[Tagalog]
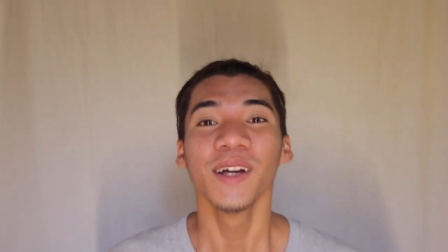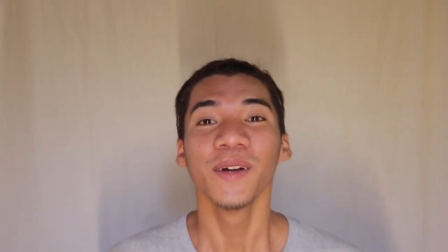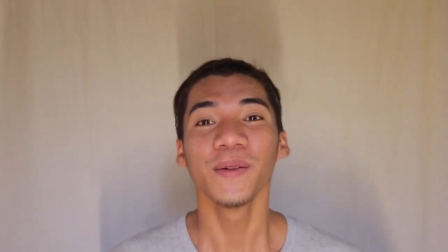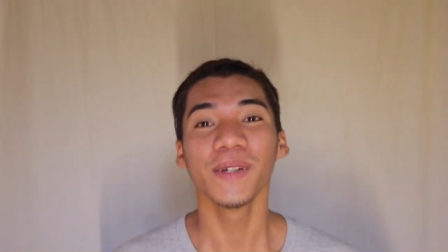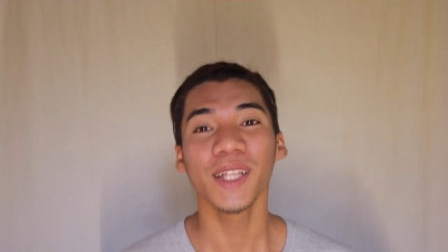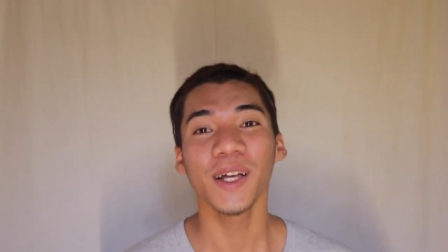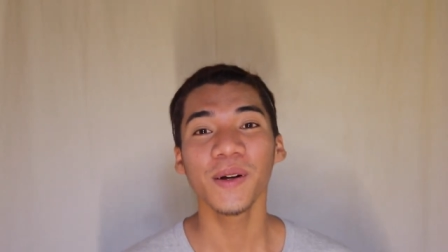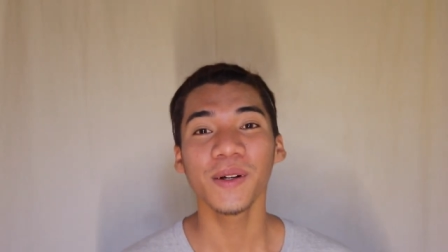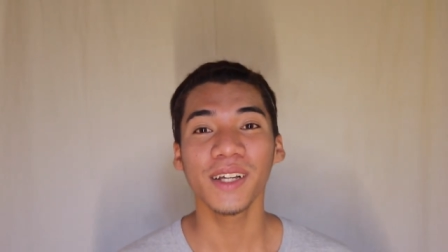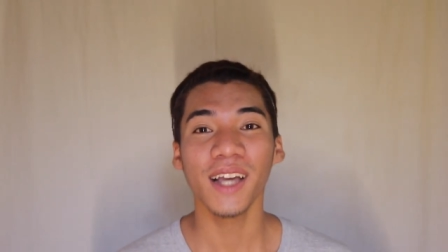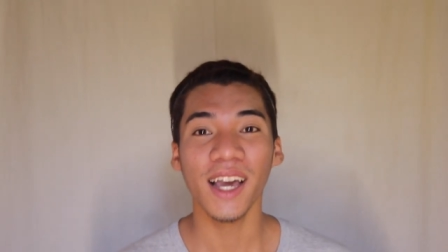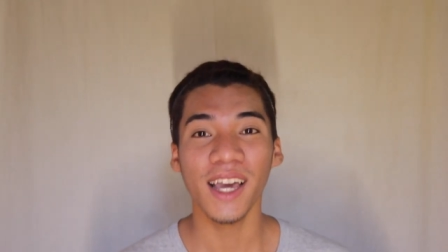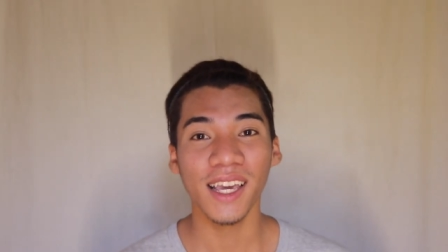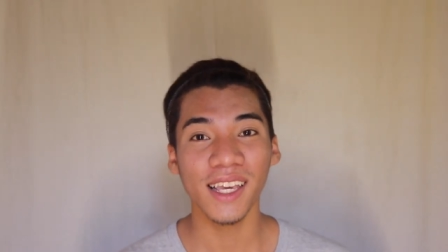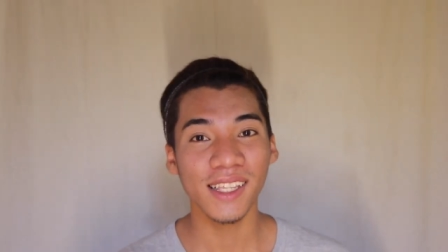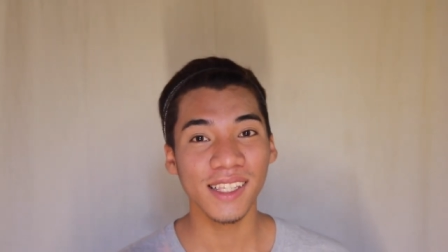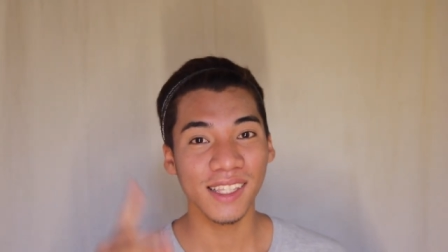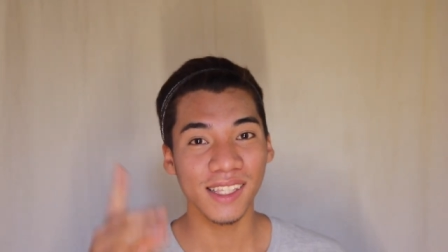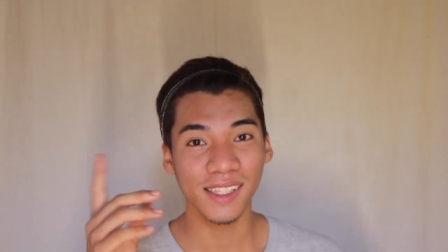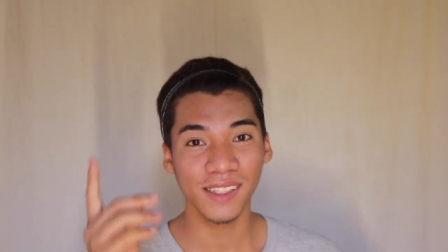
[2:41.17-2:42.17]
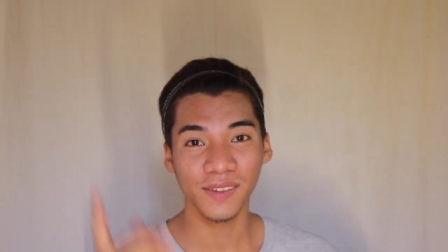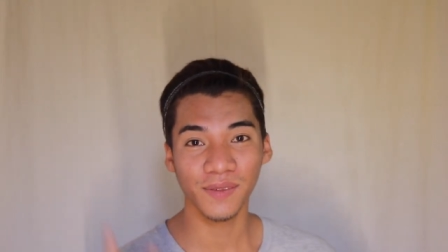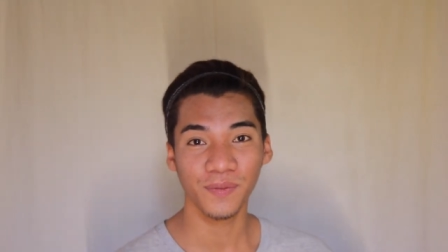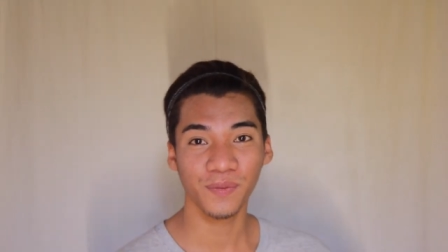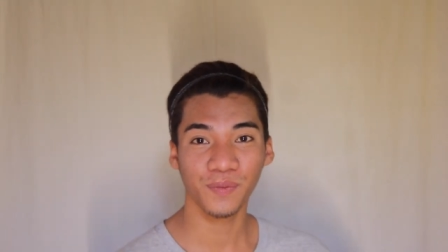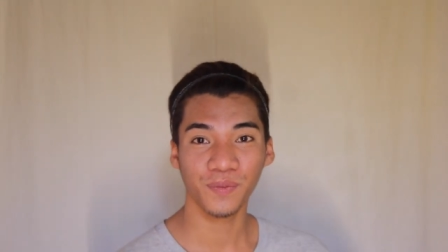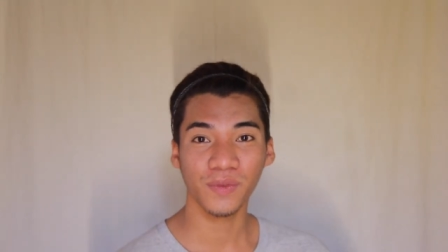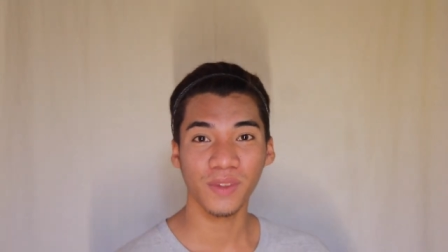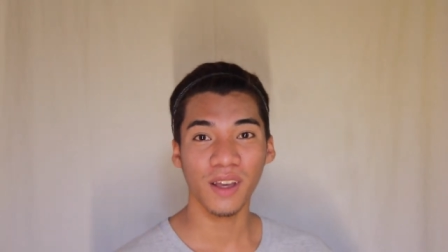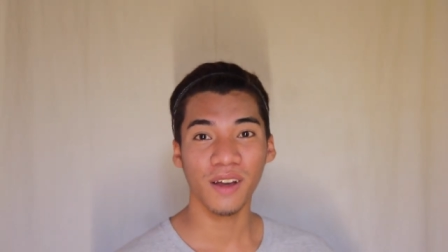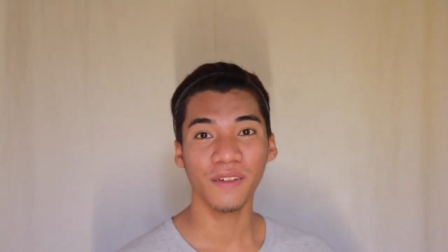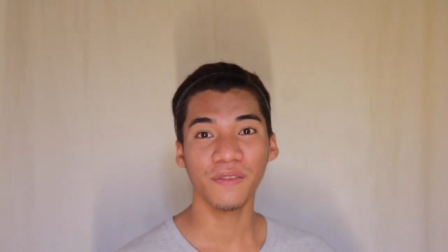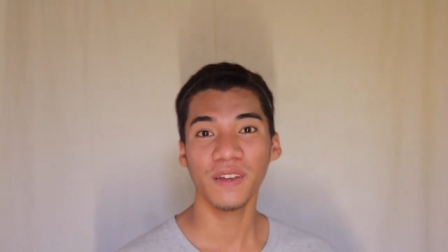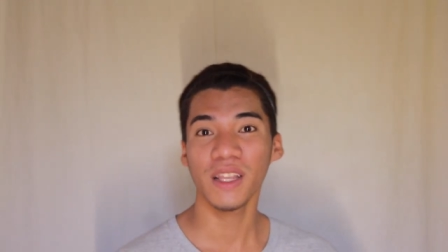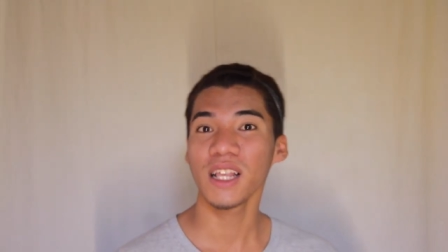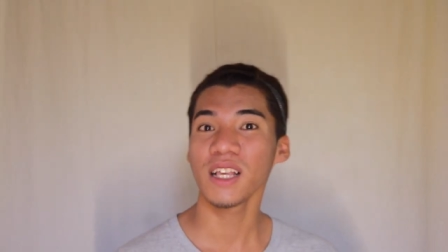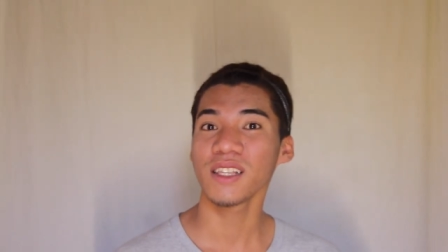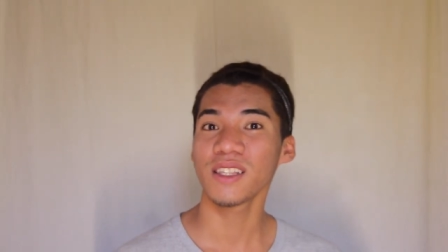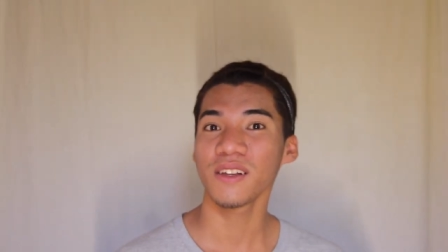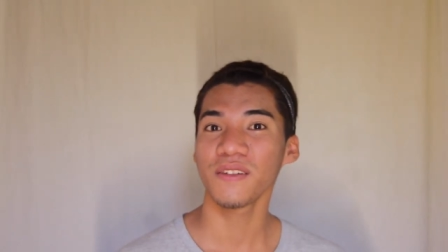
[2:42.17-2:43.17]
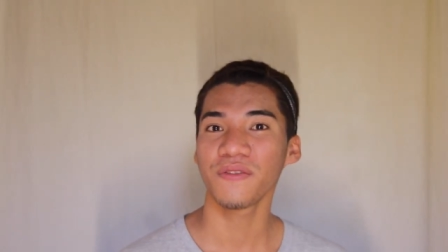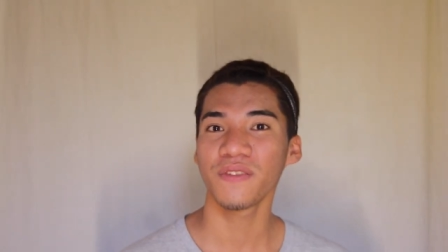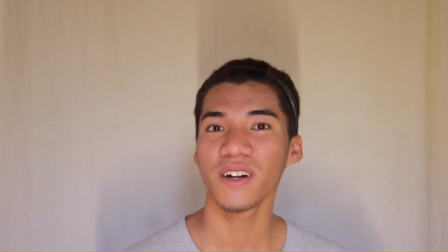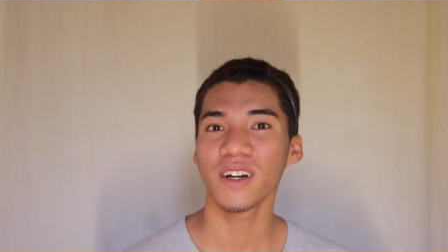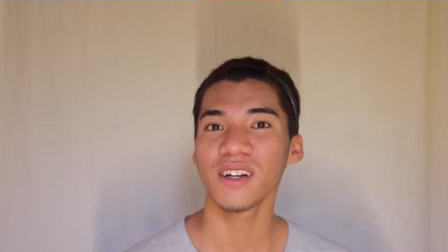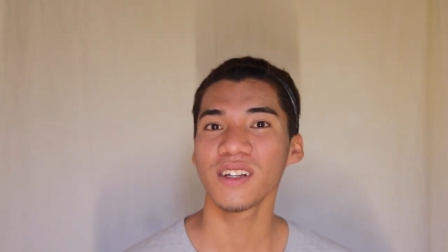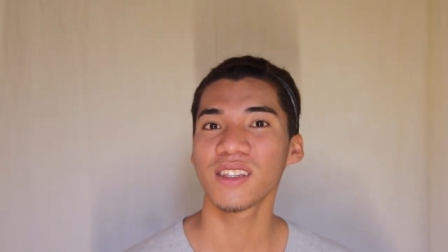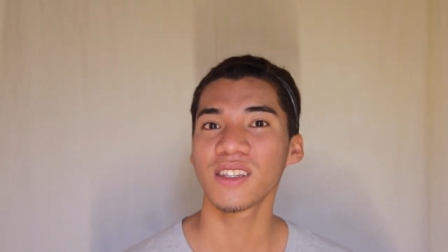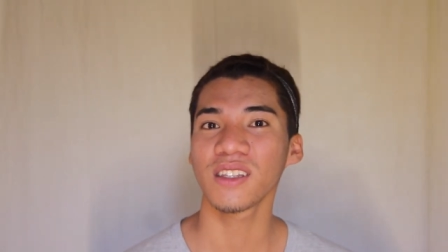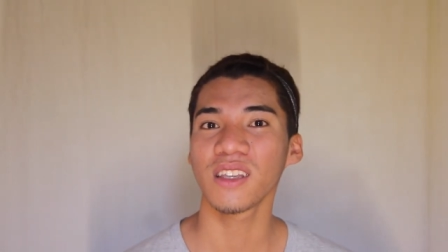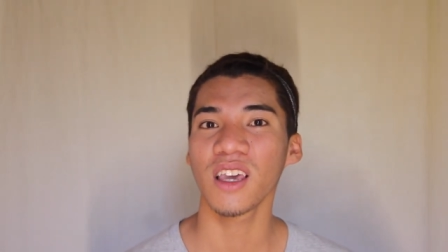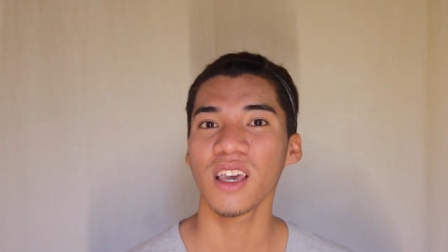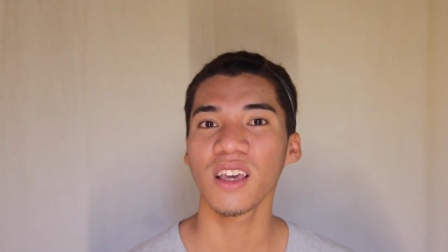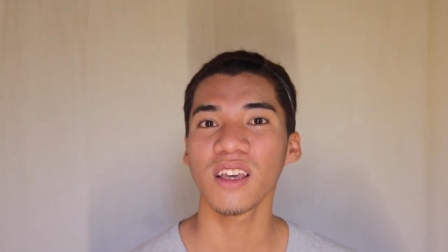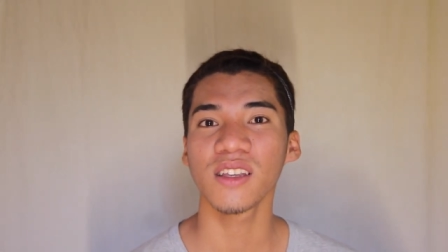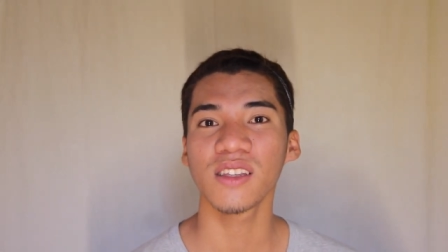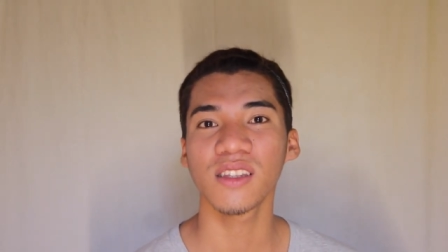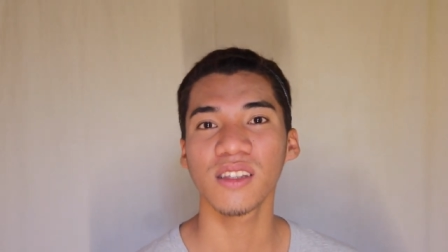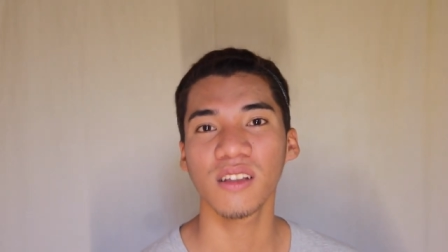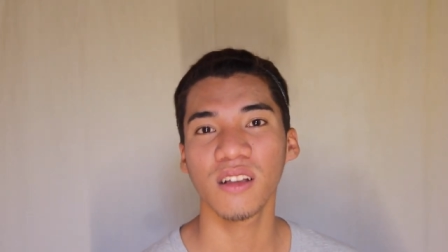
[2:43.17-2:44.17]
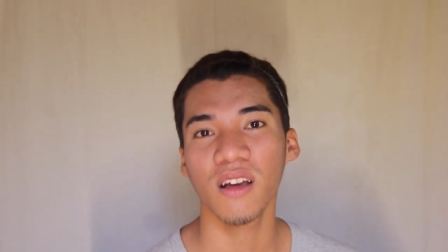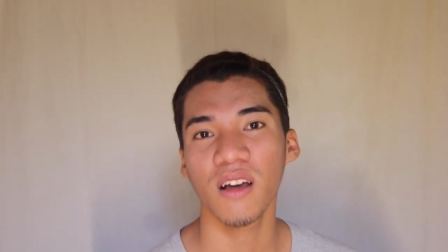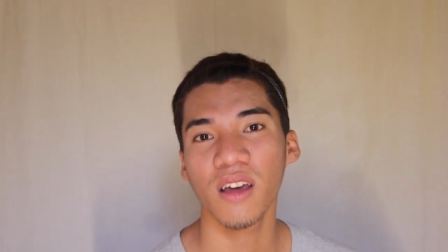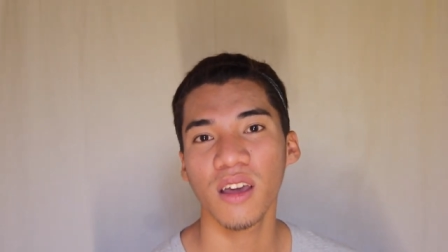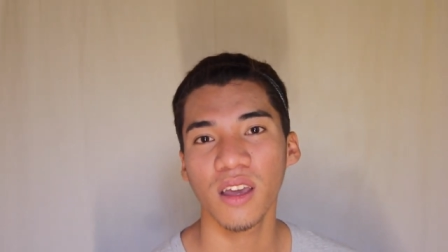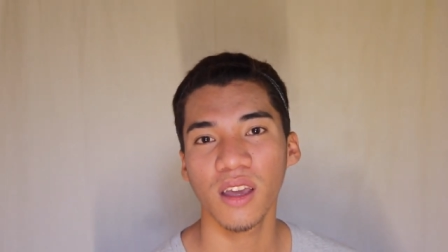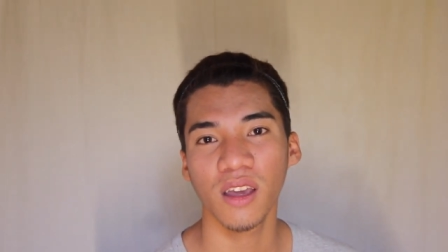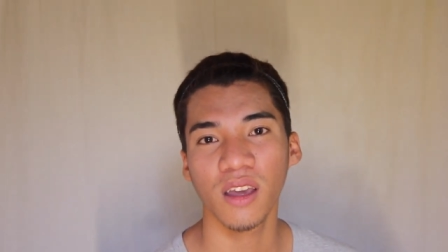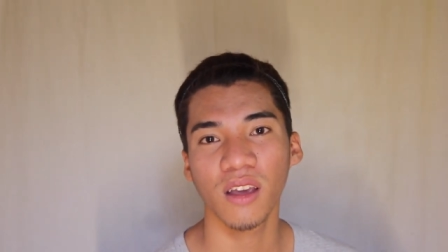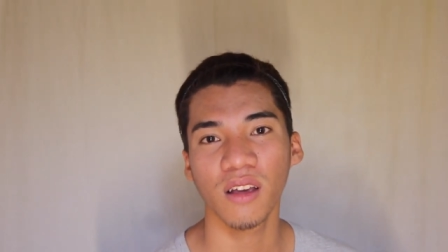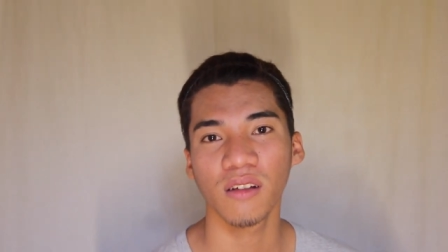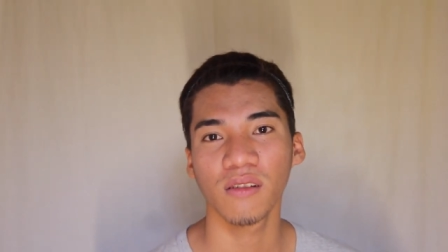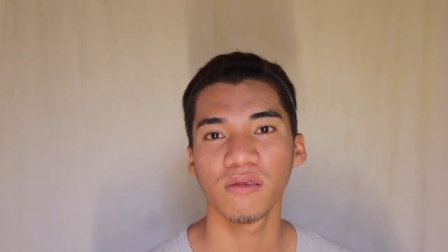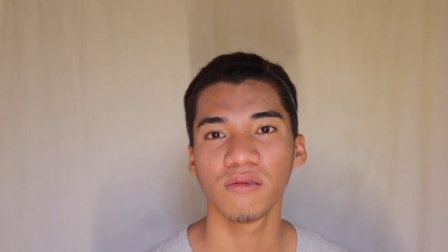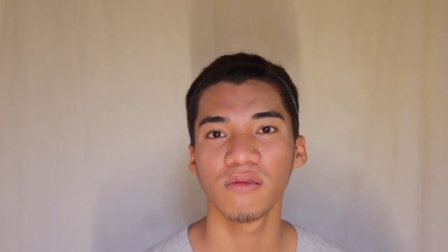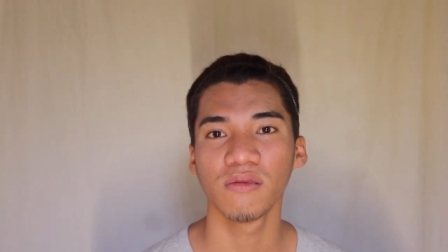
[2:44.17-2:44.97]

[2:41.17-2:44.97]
Without guys, ang feeling sa first kiss kay